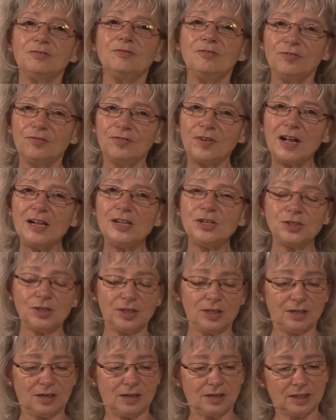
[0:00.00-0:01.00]
Falsch
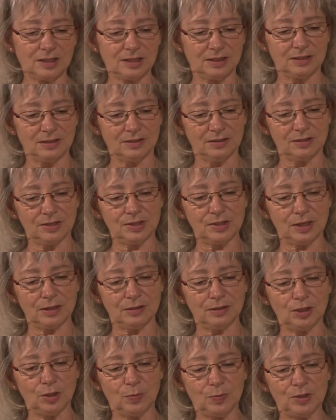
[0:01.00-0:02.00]
geraten,
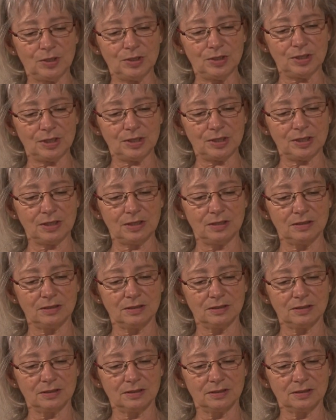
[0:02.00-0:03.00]
sagte die Prinzessin.
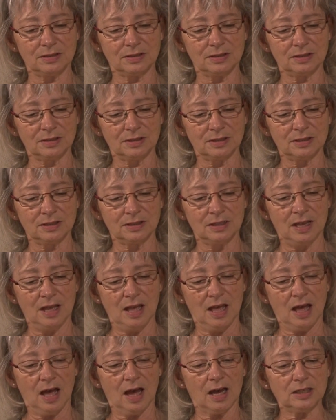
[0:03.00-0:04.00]

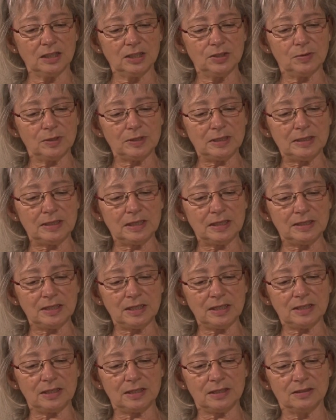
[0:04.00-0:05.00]
Antwortete der
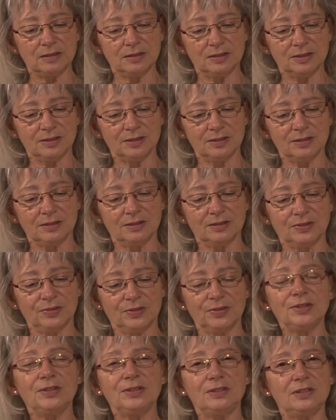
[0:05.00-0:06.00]
Dritte,
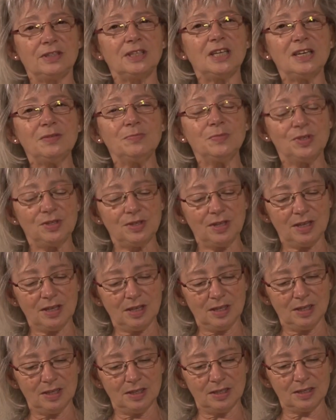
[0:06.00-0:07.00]
dem sehe
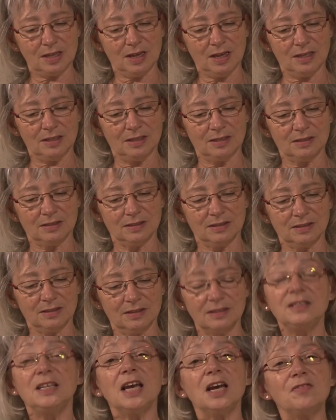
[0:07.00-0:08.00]
ich's an,
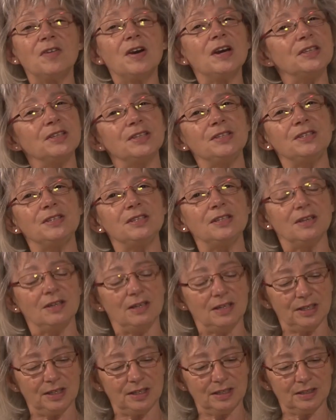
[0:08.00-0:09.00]
der weiß es
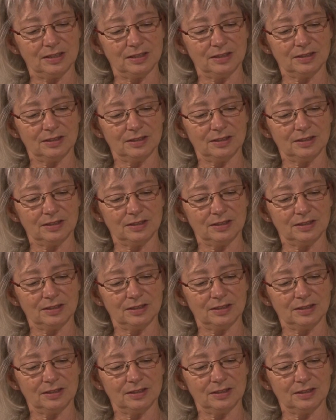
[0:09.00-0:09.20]
sicherlich.